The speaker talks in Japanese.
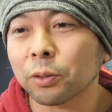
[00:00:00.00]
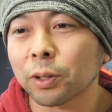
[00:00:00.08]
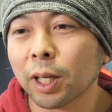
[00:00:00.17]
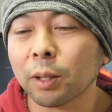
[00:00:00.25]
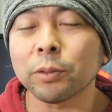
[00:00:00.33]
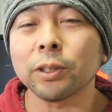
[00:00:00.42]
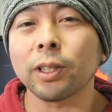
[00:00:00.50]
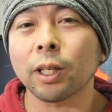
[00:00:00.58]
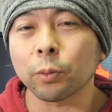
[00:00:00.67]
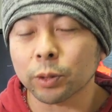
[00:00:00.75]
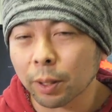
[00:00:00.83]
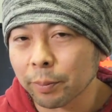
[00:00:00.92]
いうゲーム
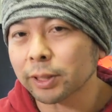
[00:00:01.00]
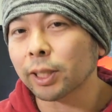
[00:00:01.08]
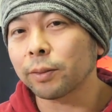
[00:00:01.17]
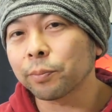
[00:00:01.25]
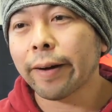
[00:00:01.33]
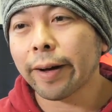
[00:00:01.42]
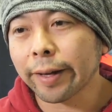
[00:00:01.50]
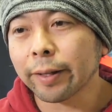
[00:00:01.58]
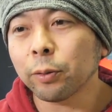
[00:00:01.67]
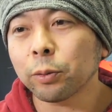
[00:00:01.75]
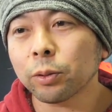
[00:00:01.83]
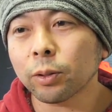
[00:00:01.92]
でございましたは
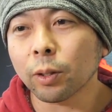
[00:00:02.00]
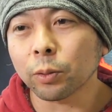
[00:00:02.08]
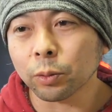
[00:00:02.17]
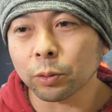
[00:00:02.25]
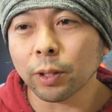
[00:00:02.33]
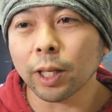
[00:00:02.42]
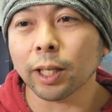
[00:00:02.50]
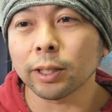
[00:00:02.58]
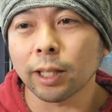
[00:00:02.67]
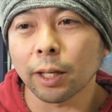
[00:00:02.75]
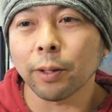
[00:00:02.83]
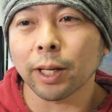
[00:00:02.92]
い北斗が如くは
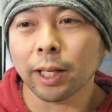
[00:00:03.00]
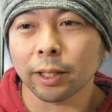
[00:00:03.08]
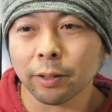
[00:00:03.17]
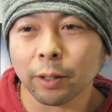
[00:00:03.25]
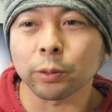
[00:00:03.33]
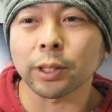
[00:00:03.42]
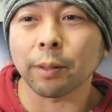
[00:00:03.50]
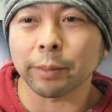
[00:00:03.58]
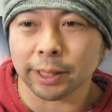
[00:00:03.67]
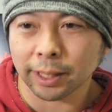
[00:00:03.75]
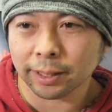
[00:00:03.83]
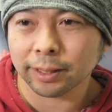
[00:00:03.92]
現在我が家にはござい
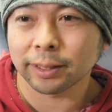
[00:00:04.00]
ません